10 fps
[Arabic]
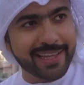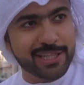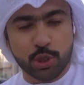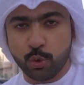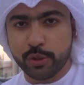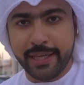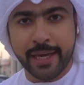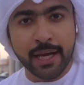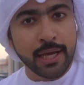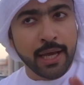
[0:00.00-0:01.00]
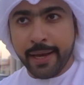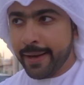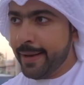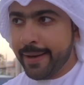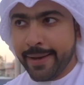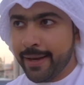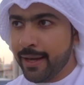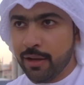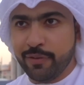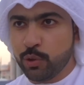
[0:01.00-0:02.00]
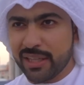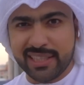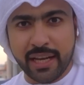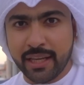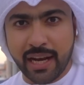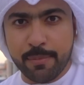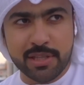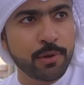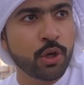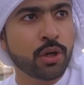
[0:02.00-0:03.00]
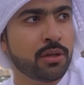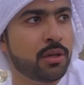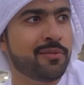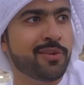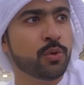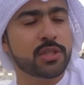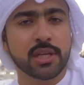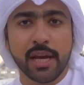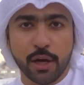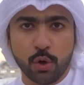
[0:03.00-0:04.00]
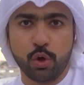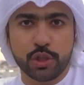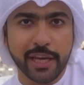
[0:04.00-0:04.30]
لين السعوديه آه الفيديوهات كلها يمكن 5 مليون فيوز روحوا